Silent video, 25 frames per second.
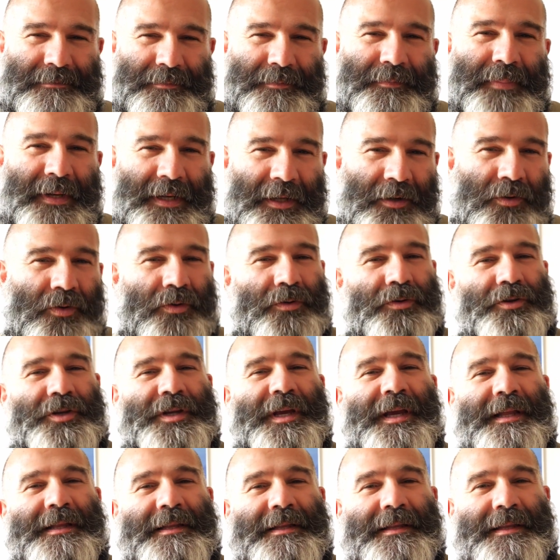
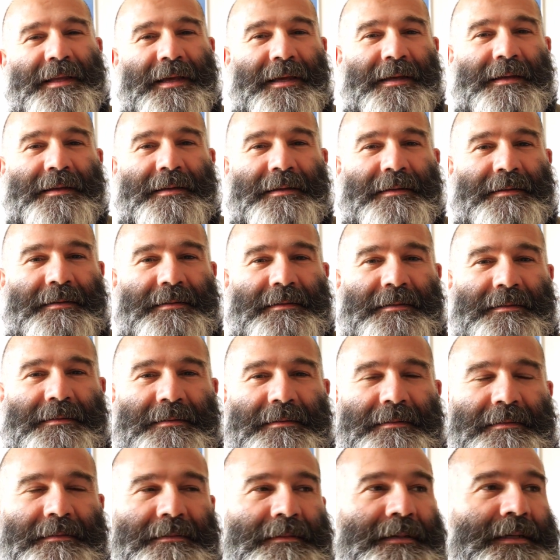pericolosette,
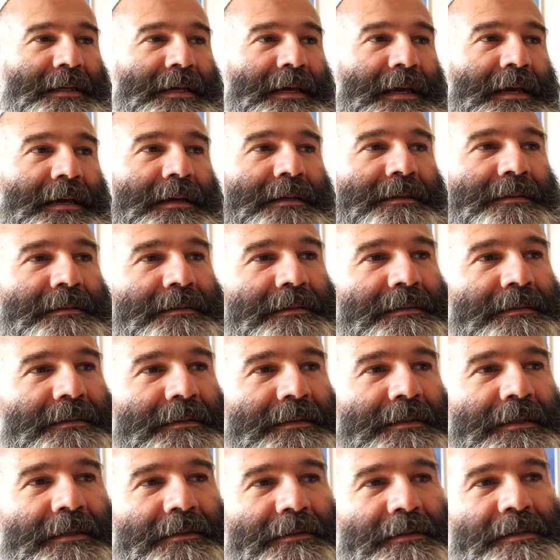perché eh,
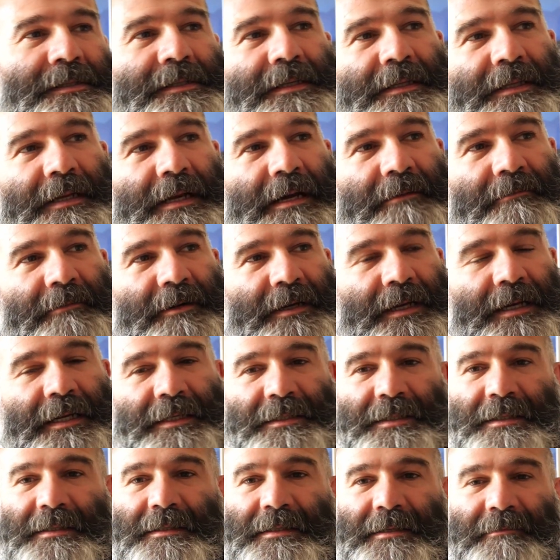se consideriamo che una
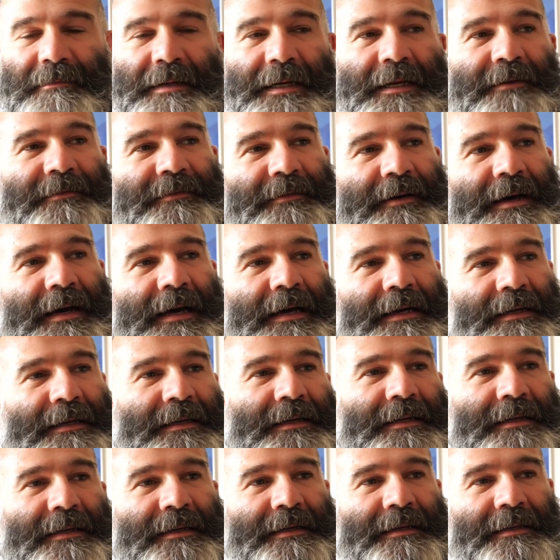settimana fa
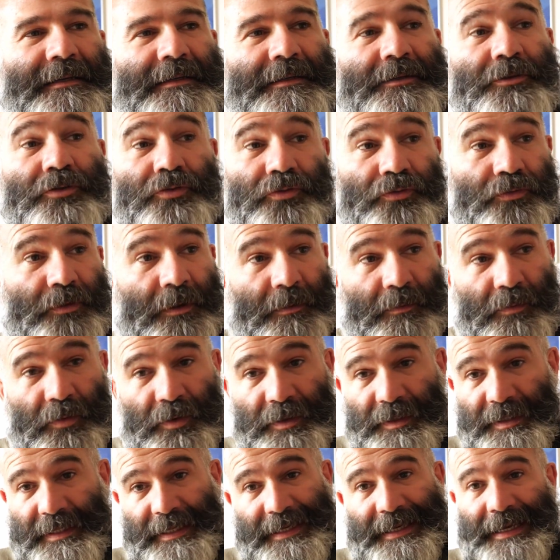eh, su al
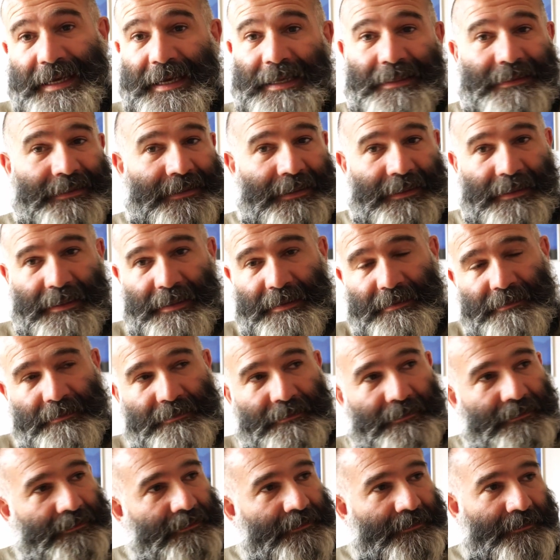Monte Catria, che mh, mm,
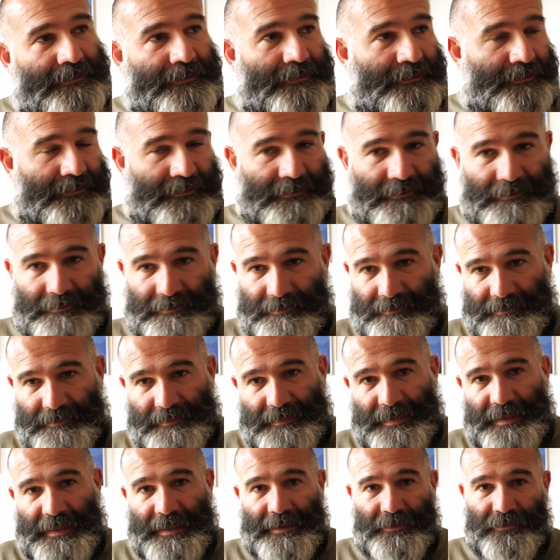
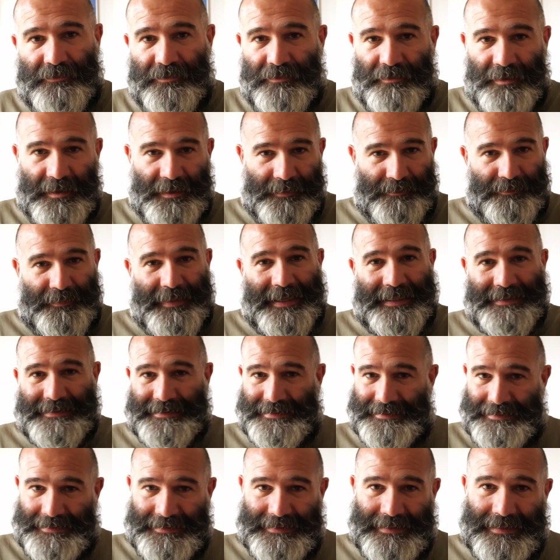è a due
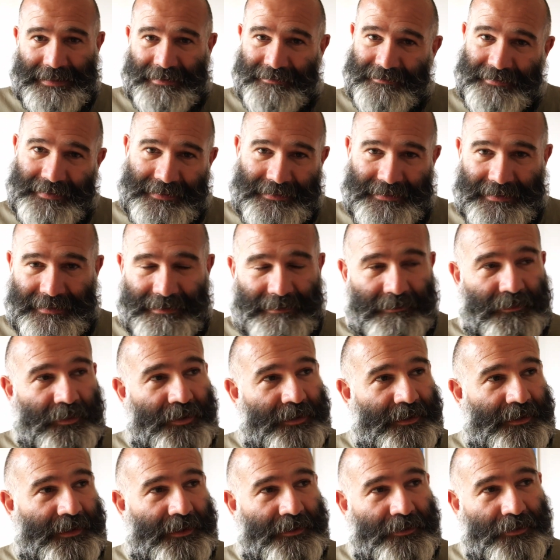passi dalla vetta del
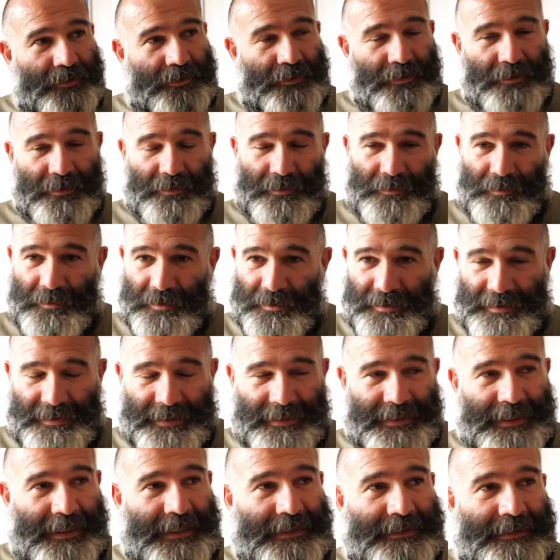Monte Cucco, il Monte
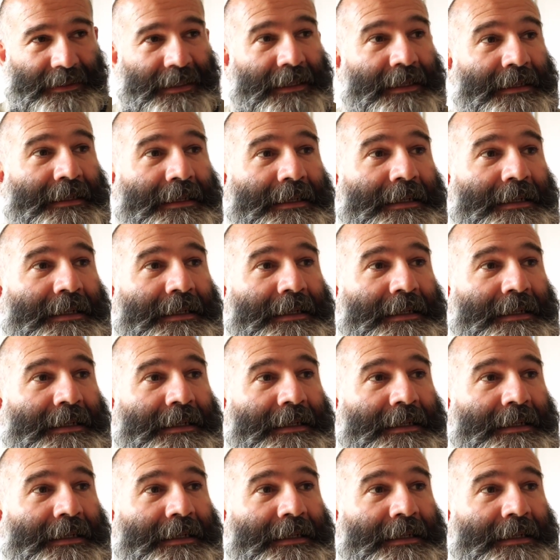Catria,